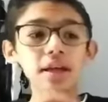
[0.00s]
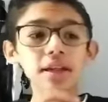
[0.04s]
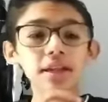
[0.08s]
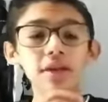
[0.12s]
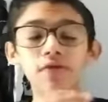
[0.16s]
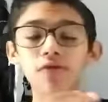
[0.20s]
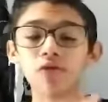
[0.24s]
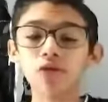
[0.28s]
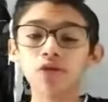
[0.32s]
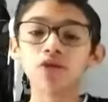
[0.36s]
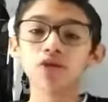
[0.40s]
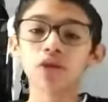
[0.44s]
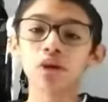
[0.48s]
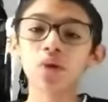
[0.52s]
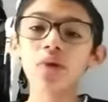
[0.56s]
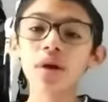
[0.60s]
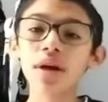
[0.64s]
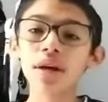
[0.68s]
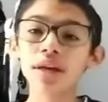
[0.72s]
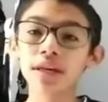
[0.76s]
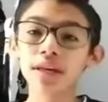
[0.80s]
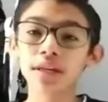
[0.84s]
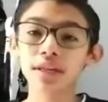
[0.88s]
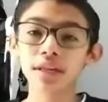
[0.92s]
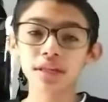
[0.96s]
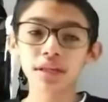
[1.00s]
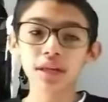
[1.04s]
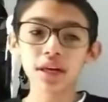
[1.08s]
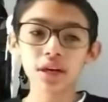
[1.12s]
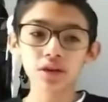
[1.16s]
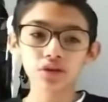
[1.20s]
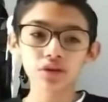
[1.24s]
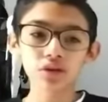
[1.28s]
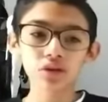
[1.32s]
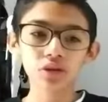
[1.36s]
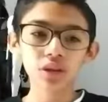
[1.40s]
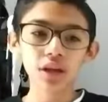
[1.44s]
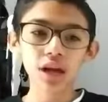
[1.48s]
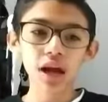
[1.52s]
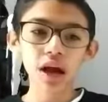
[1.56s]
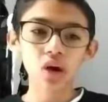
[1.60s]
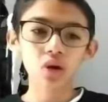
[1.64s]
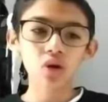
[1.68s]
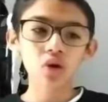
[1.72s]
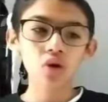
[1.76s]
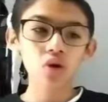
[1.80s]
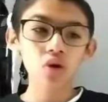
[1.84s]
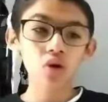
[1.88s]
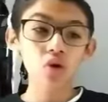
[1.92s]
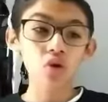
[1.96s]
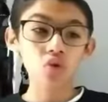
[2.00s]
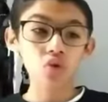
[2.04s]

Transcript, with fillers: de Force Awakens, que nos trajo